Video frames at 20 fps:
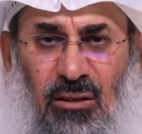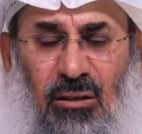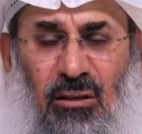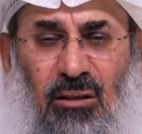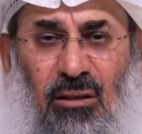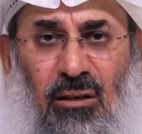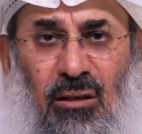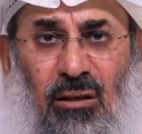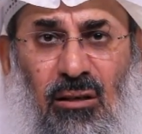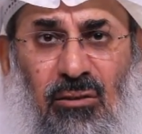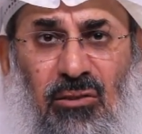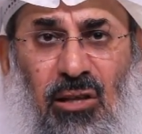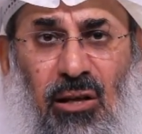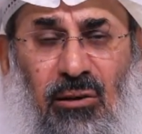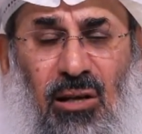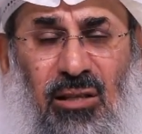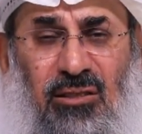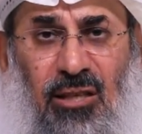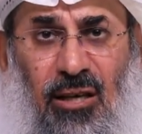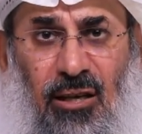آه،
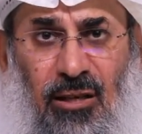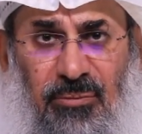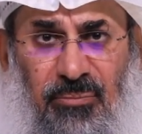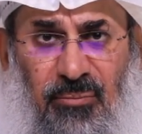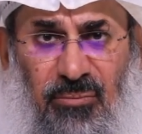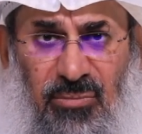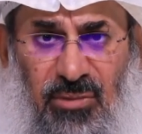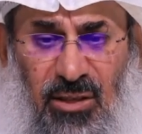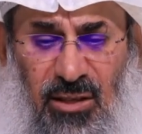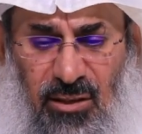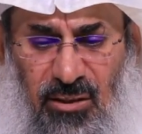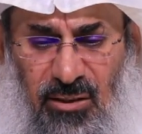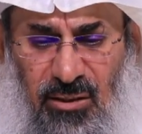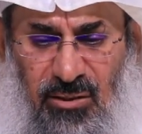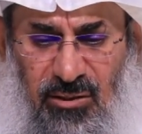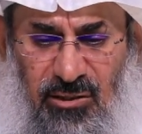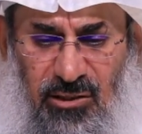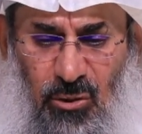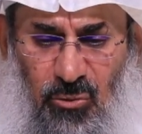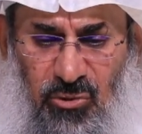ضرتها
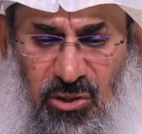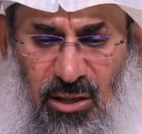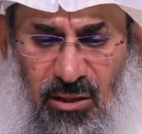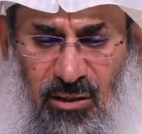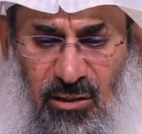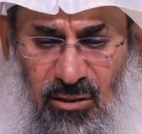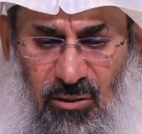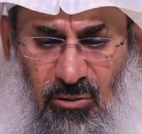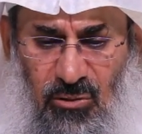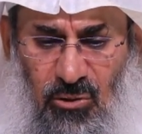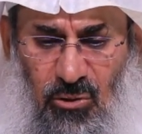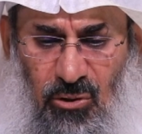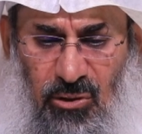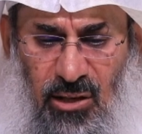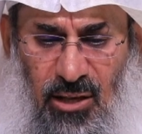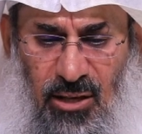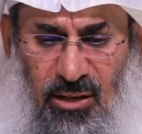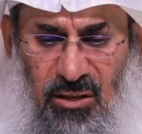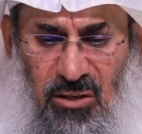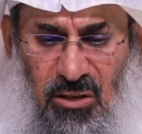الزوجة
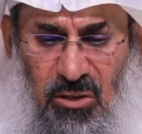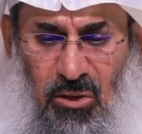الأخرى